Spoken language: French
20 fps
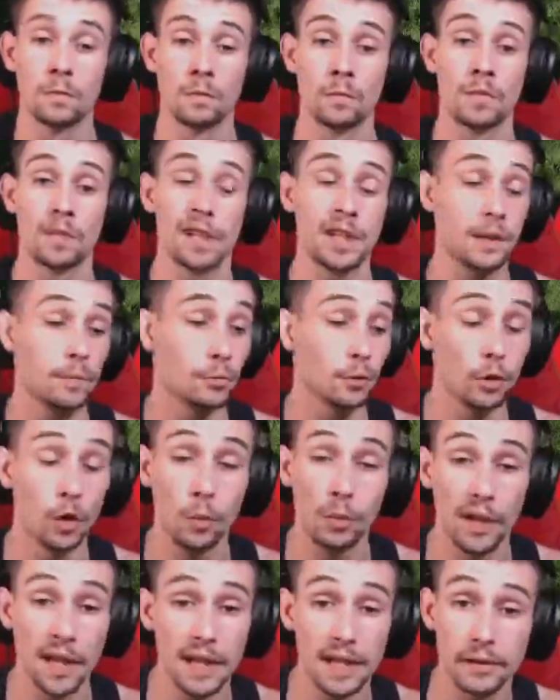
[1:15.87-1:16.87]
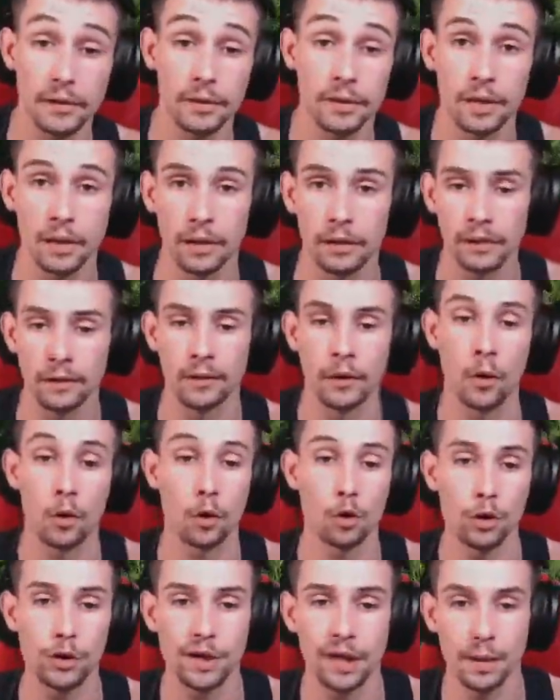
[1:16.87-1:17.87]
si mon OBS
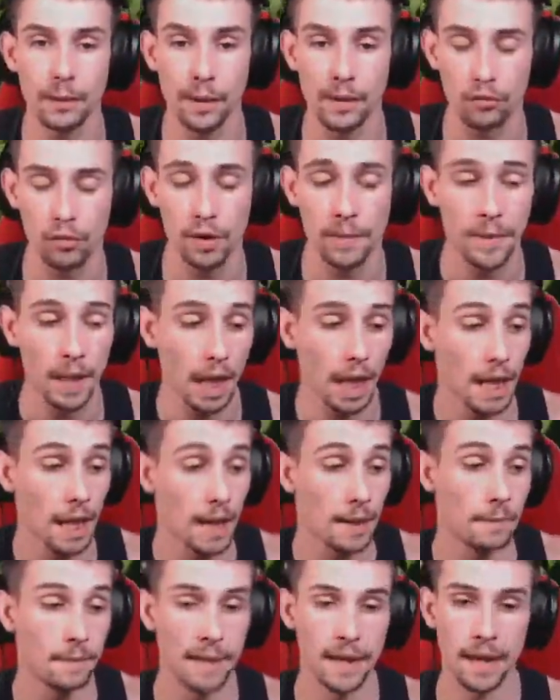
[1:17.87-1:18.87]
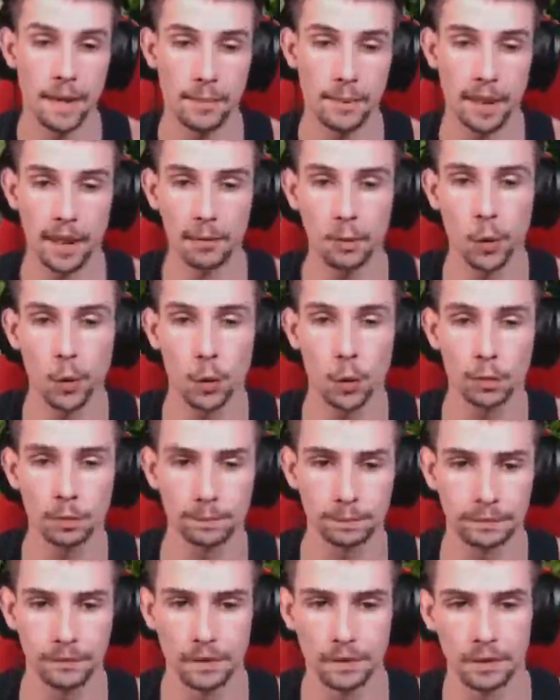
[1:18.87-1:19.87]
enregistrait ma voix, mais apparemment non,
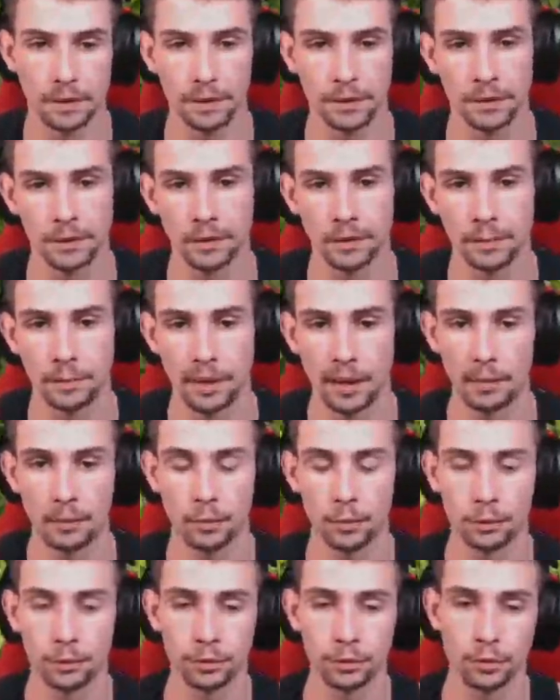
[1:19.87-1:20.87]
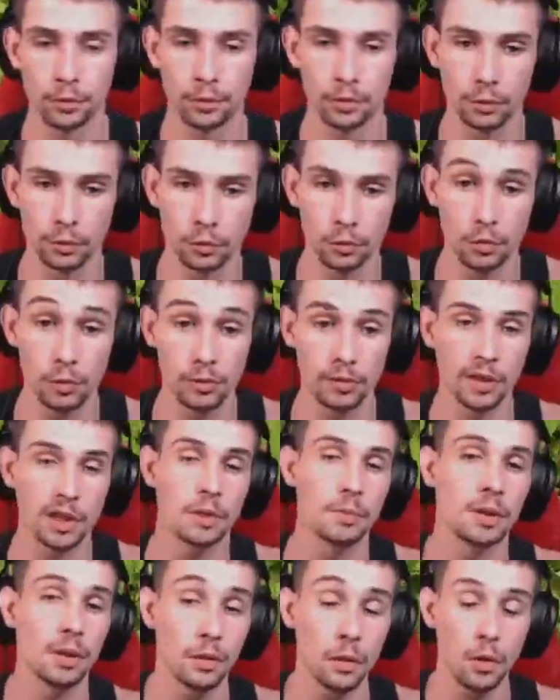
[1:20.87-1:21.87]
apparemment non. Donc du coup, on était
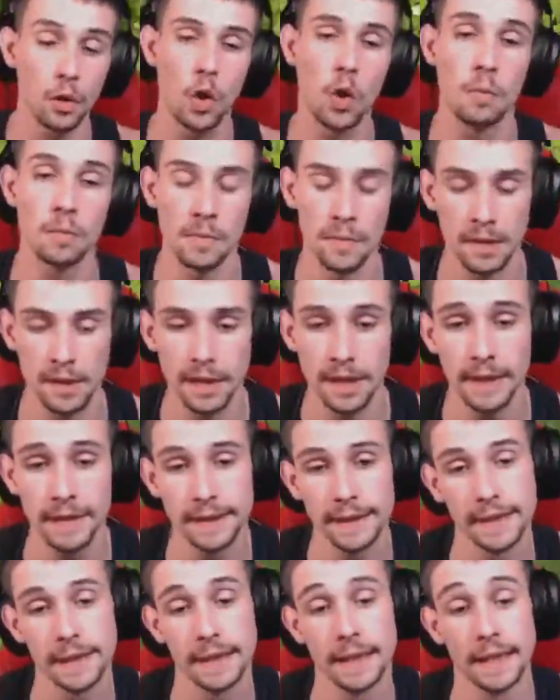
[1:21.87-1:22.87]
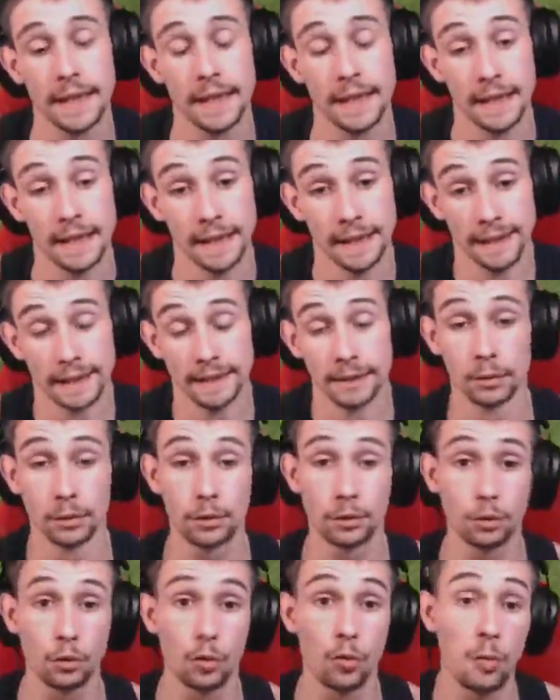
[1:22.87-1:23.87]
obligé recommencé. Donc
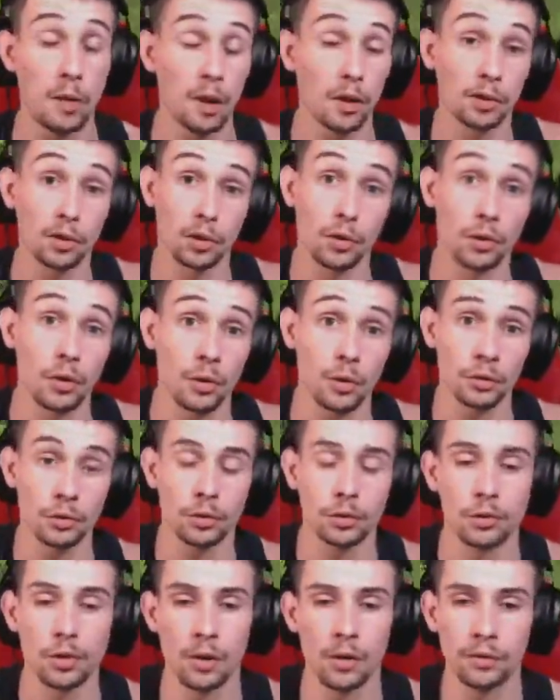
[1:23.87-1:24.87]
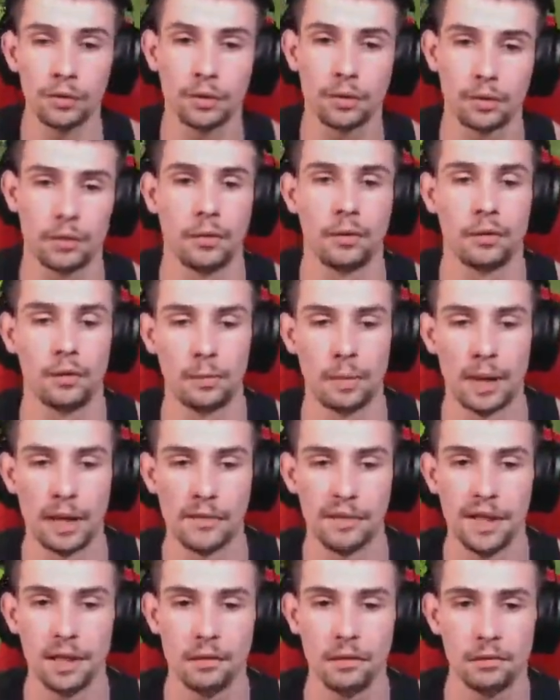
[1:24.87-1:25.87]
du coup, bah, entre, temps, vu que bah, la
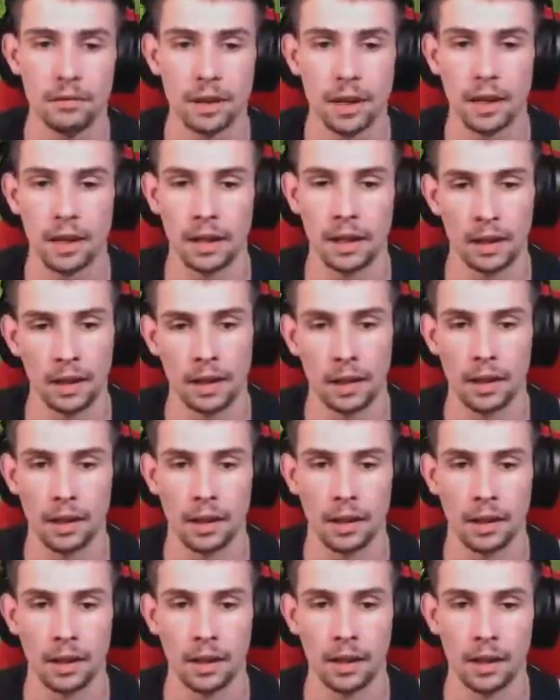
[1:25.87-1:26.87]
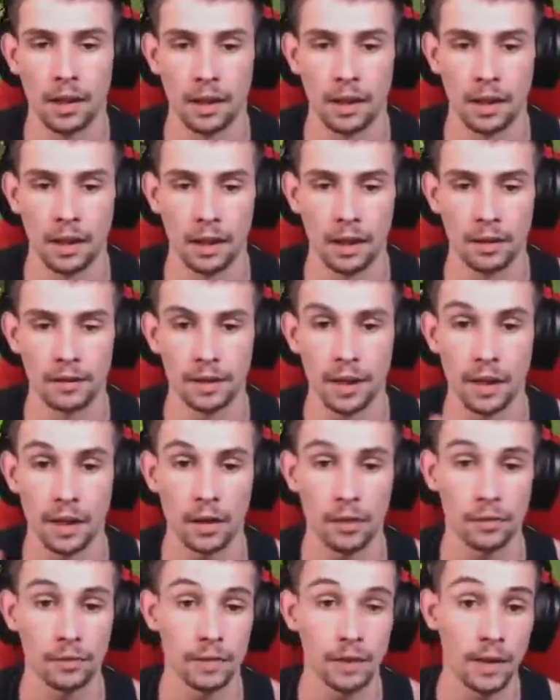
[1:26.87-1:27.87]
vidéo, on a, a,
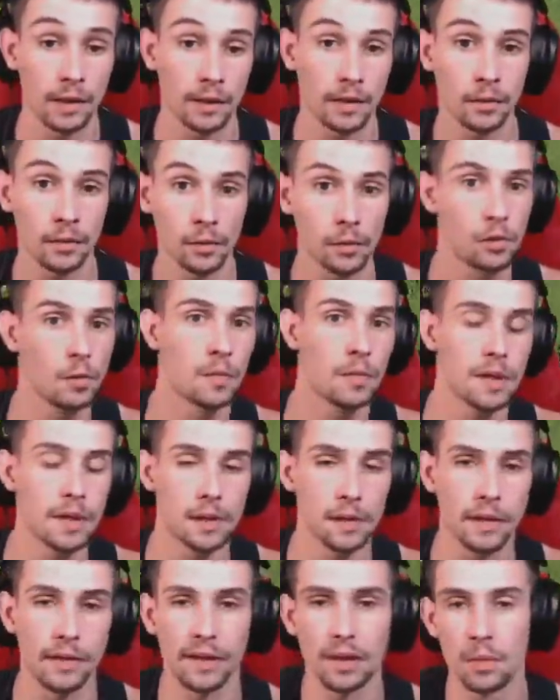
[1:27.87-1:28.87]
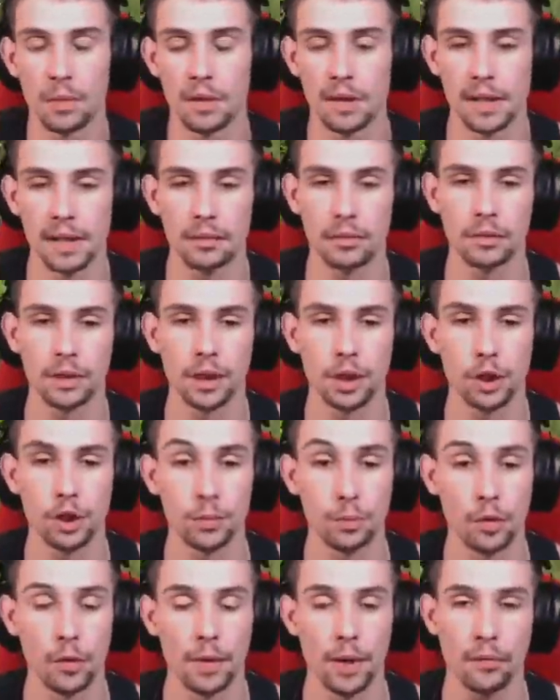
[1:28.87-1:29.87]
on, on avait commencé à tourner déjà une
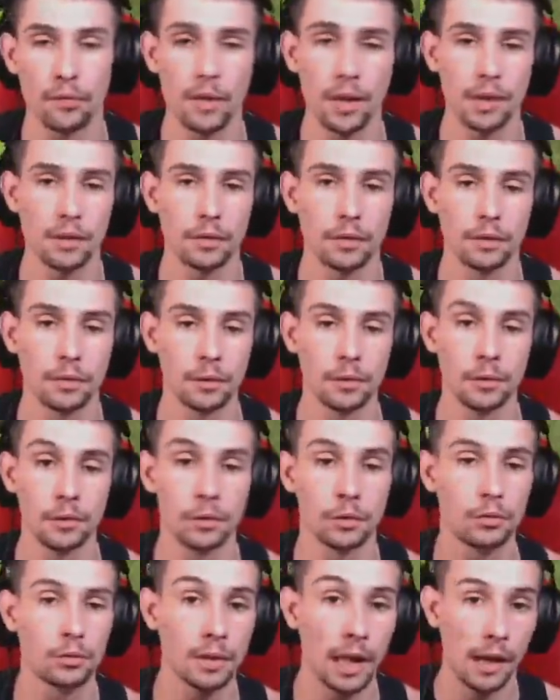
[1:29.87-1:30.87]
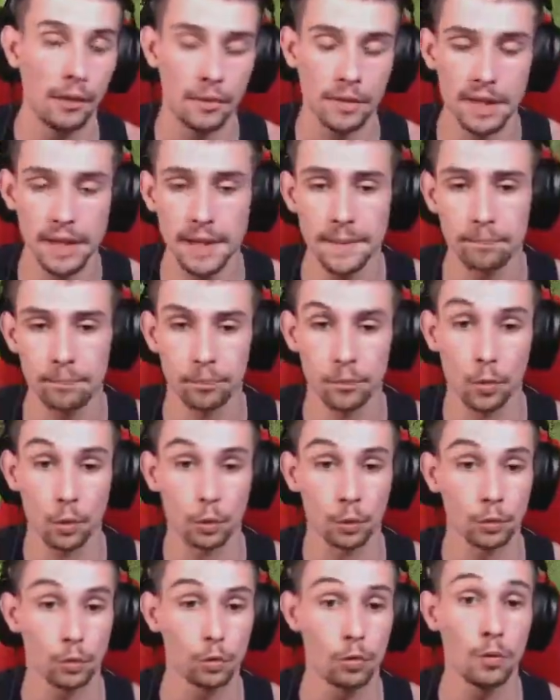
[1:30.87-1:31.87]
première fois, donc du coup, on a avancé.
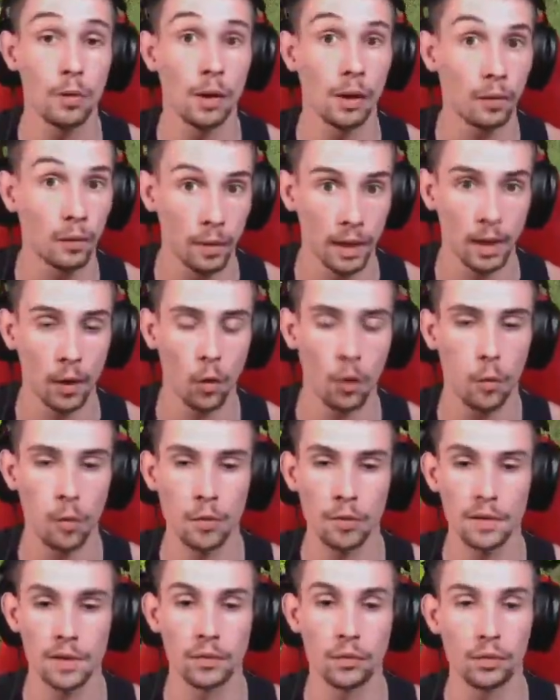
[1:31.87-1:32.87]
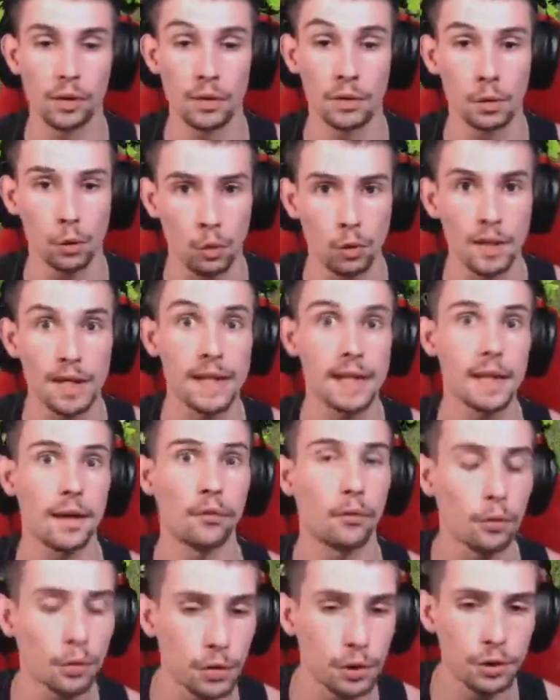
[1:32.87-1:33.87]
Bah, on la reprend. Ce, coup-ci, ça
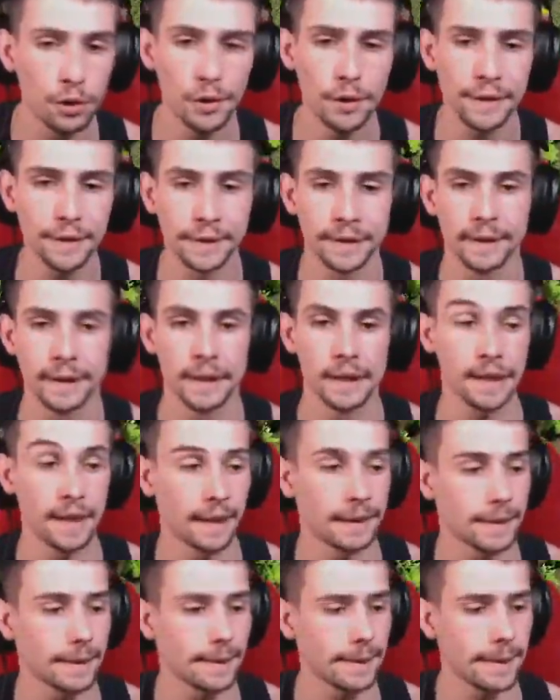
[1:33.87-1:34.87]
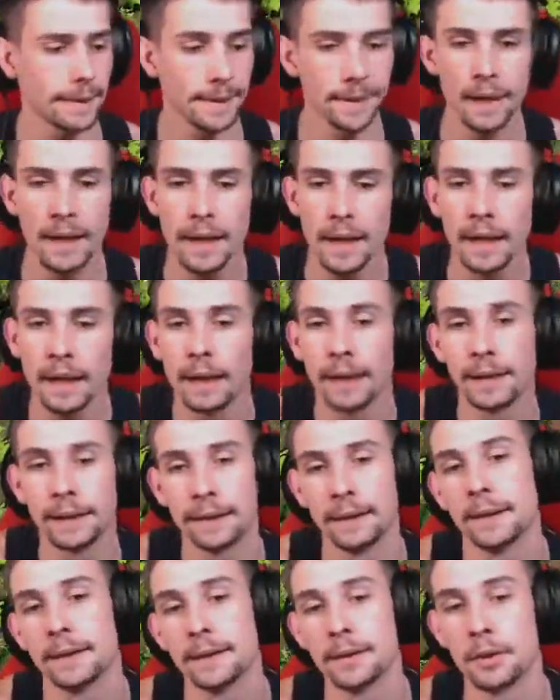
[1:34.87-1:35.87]
fonctionne. Il y a intérêt.
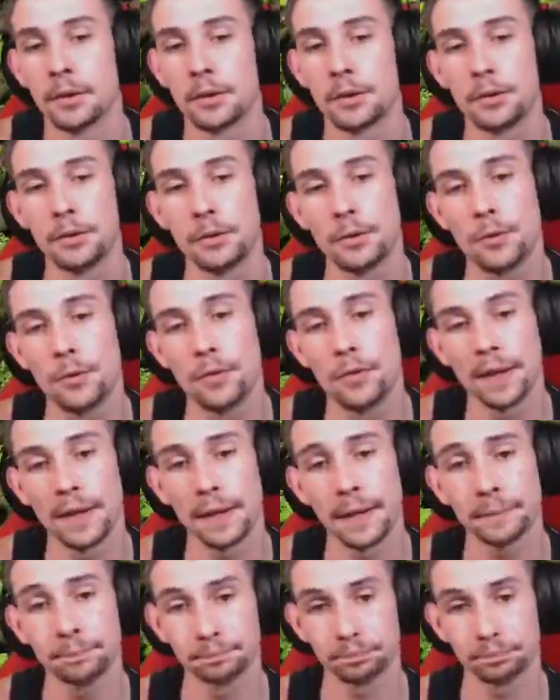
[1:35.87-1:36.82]
Euh, donc, du coup, voilà.